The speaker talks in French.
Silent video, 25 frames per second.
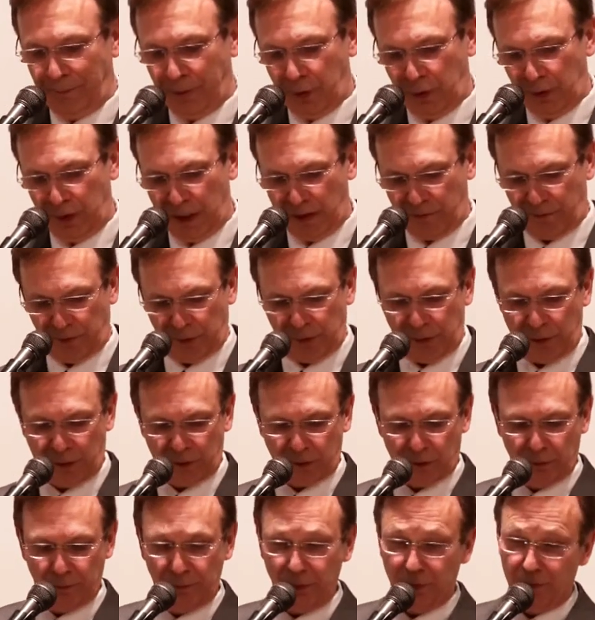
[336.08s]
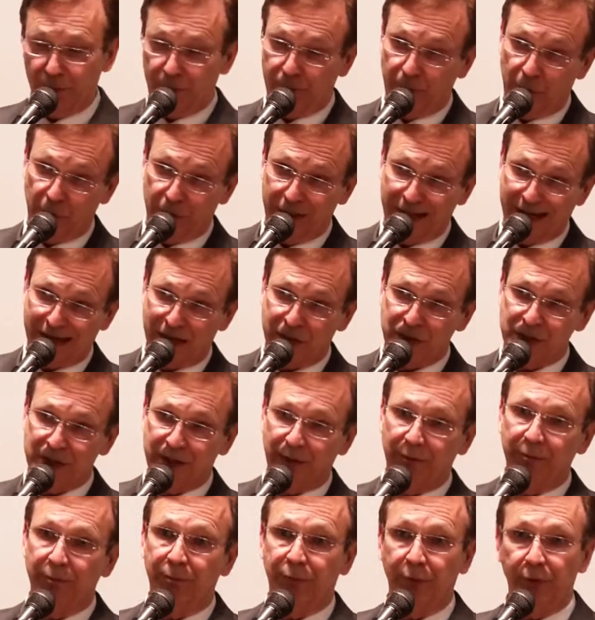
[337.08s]
nous devrions être modestes,
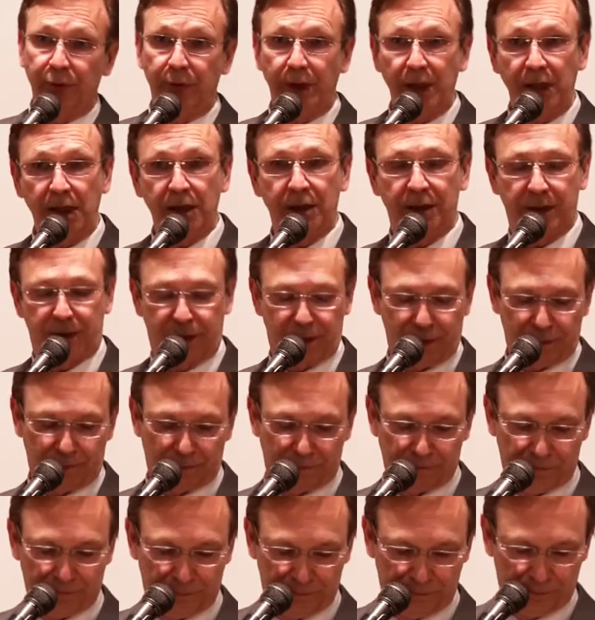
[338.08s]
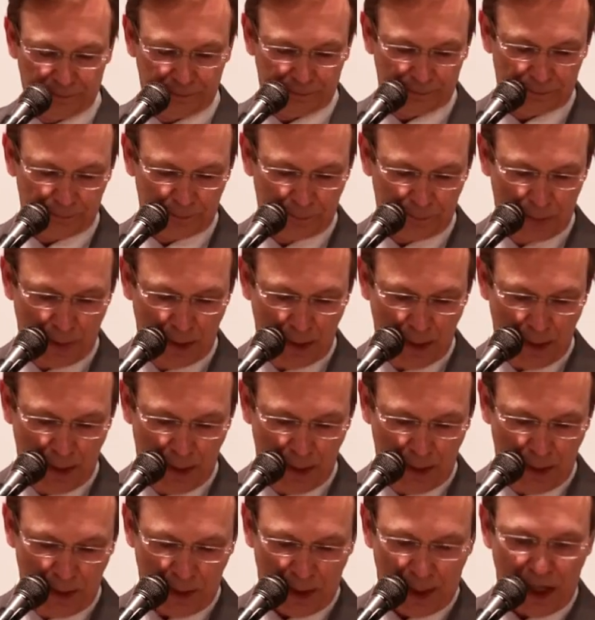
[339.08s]
pudiques,
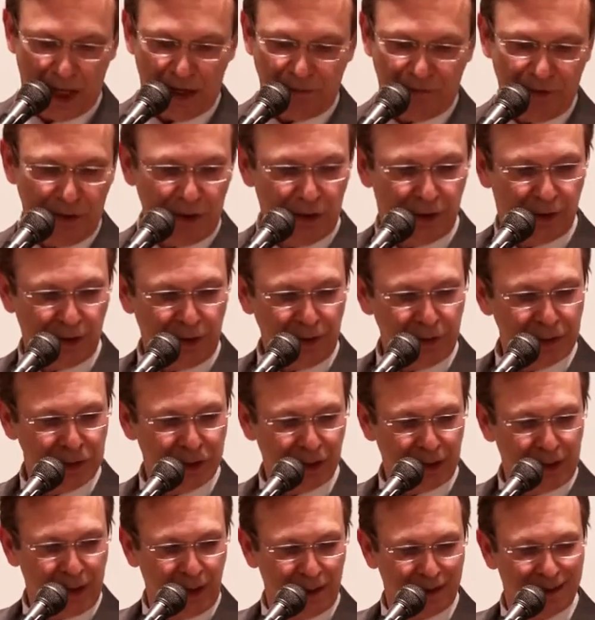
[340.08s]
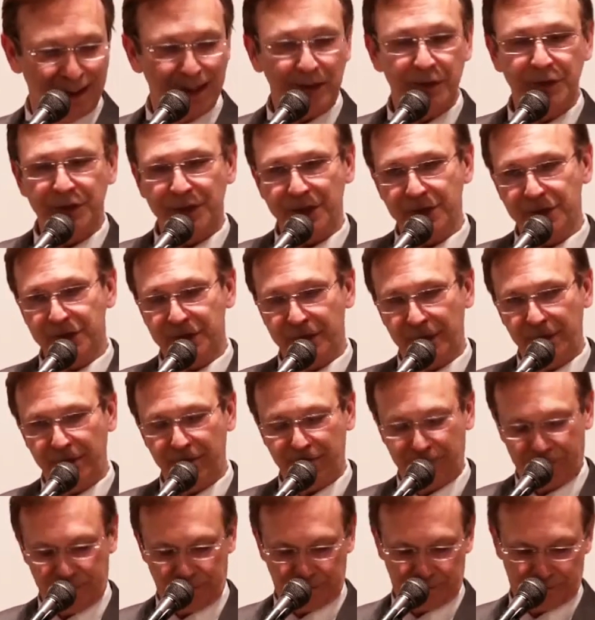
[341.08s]
évitant ce qui est
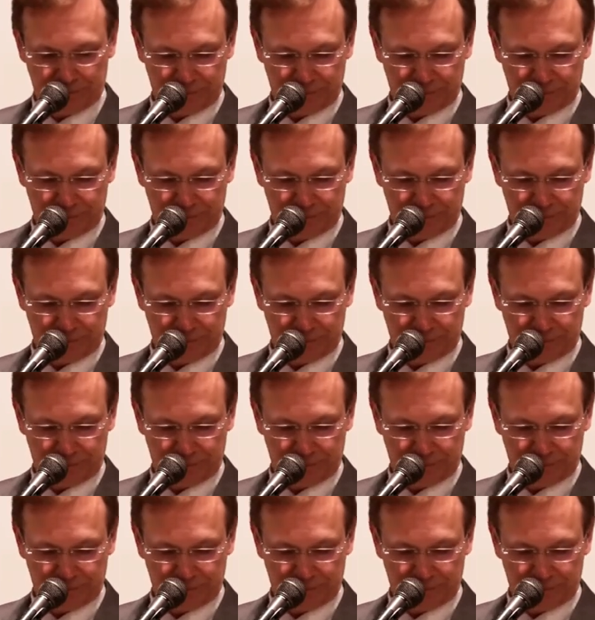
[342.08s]
excessif,